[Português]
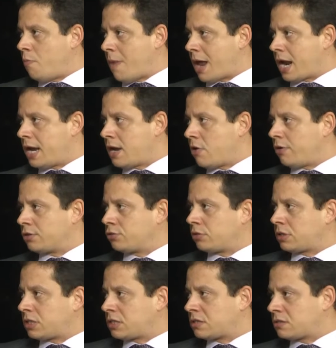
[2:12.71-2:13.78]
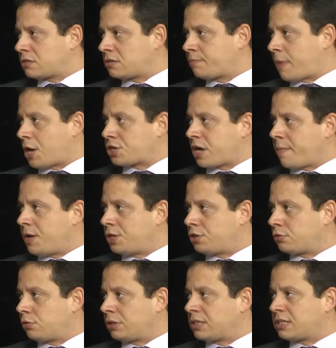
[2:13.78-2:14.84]
o Maranhão, as outras,
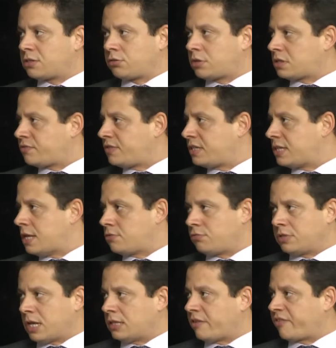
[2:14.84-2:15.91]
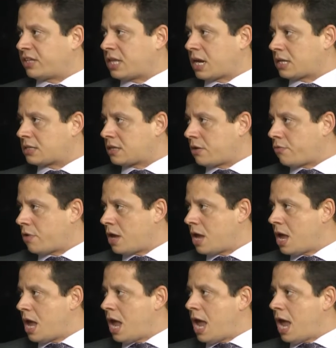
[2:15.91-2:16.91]
praticamente todas as outras 26 unidades da federação,